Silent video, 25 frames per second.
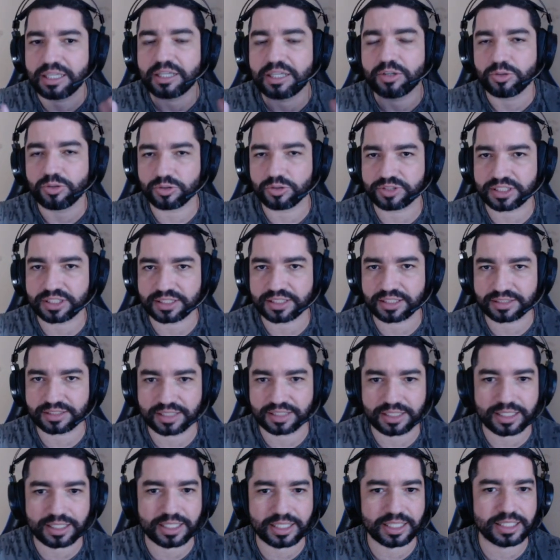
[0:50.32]
o
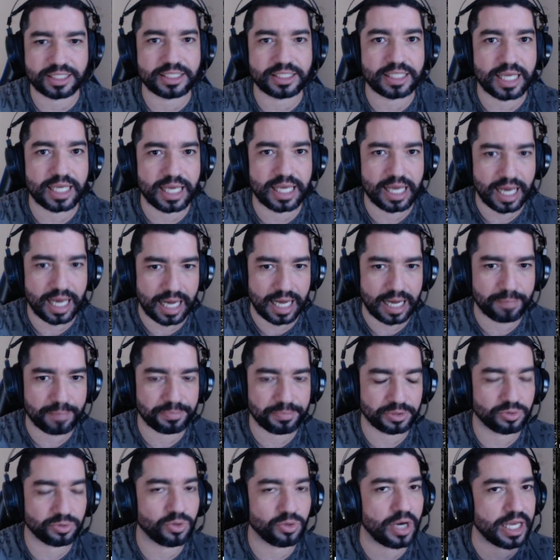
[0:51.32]
ZZZ ele é
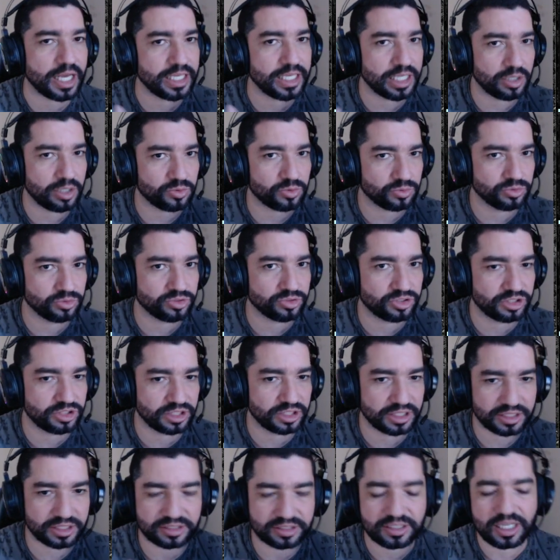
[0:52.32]
rápido em alguns
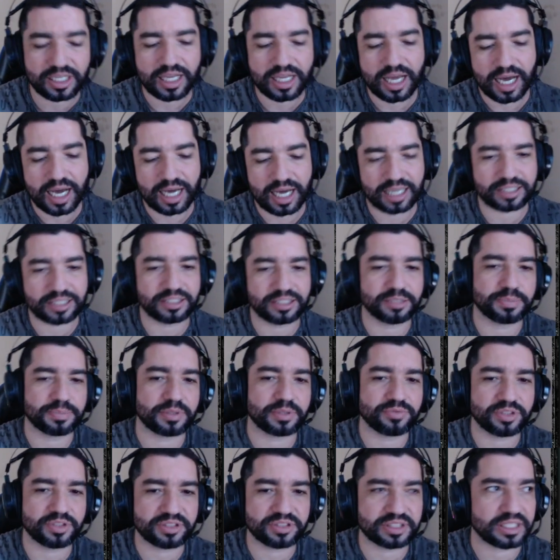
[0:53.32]
dias aqui para
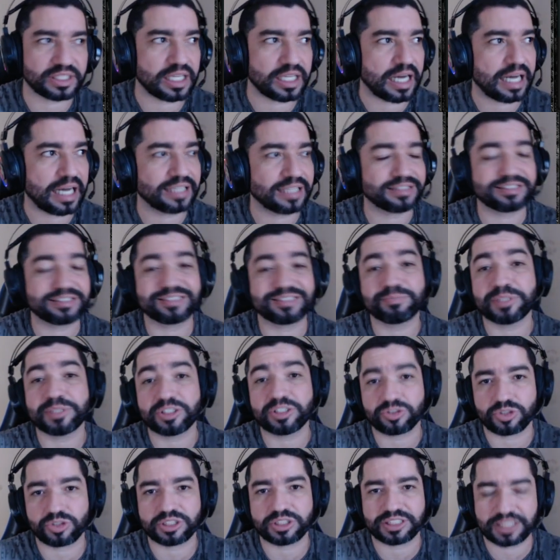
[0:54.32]
você. As
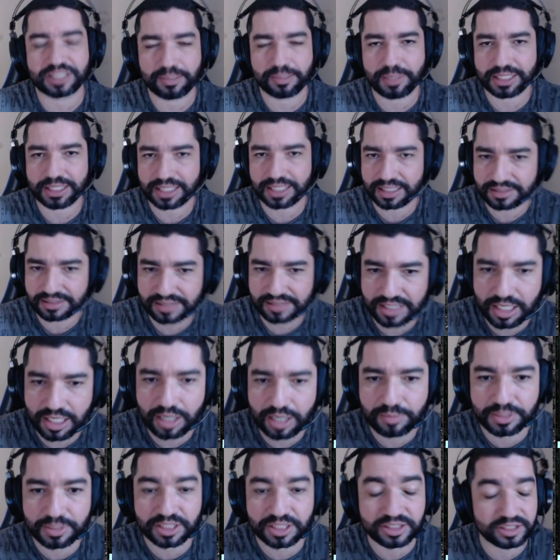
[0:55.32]
missões semanais que
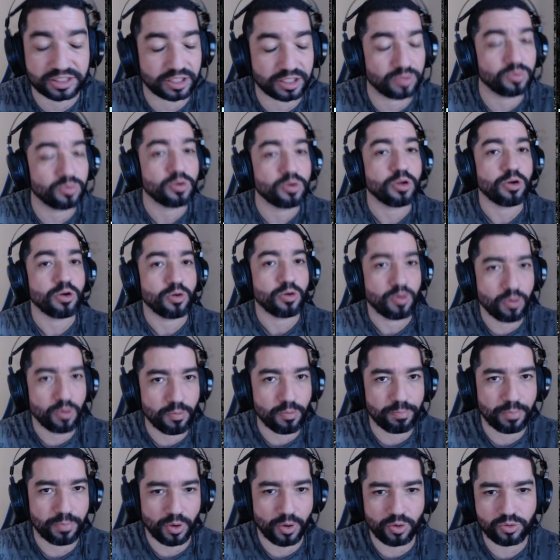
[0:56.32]
realmente são um
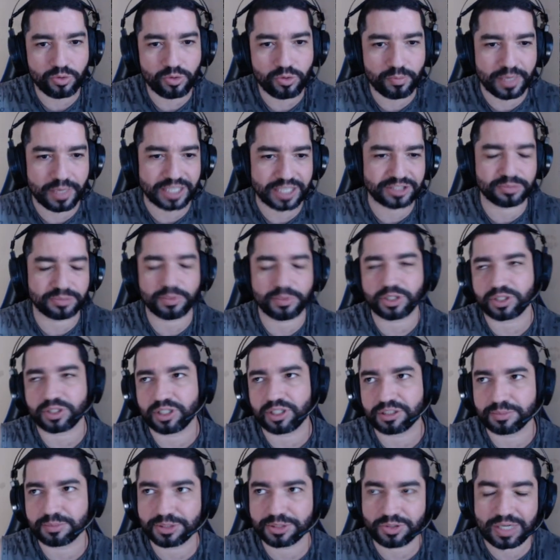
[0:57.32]
pouco mais
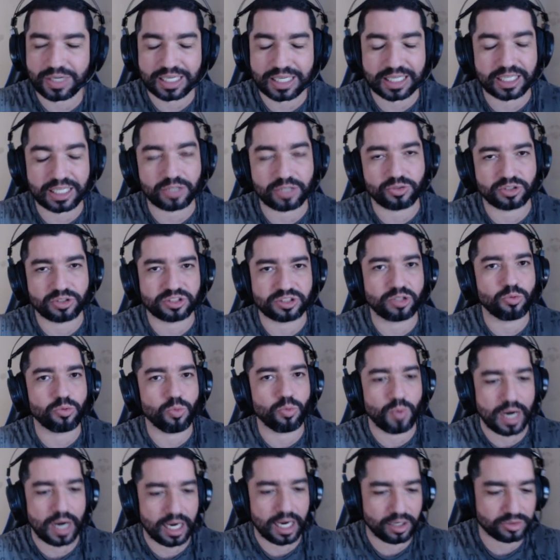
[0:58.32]
morosa, mas não é aquela coisa
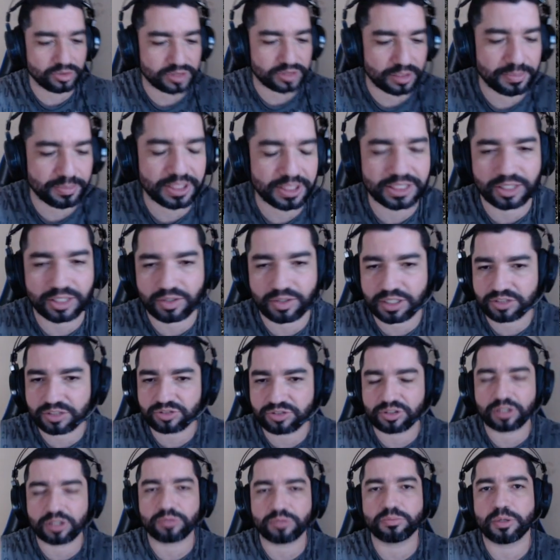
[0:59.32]
uau também não. É
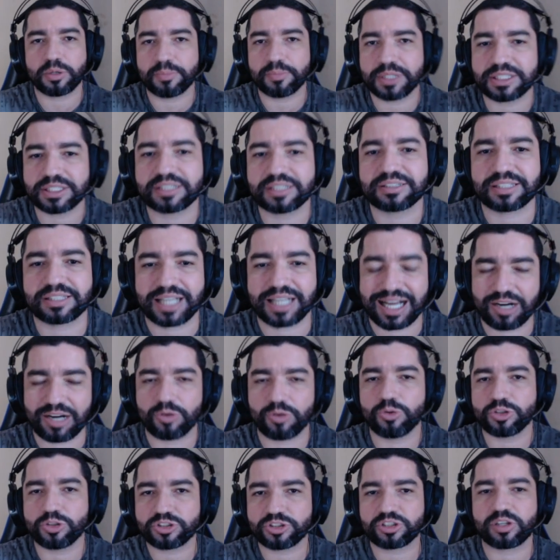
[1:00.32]
só um momento assim, ah,
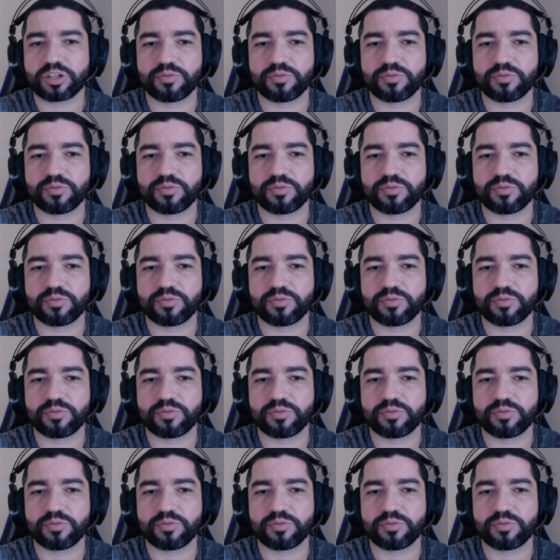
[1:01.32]
hoje que eu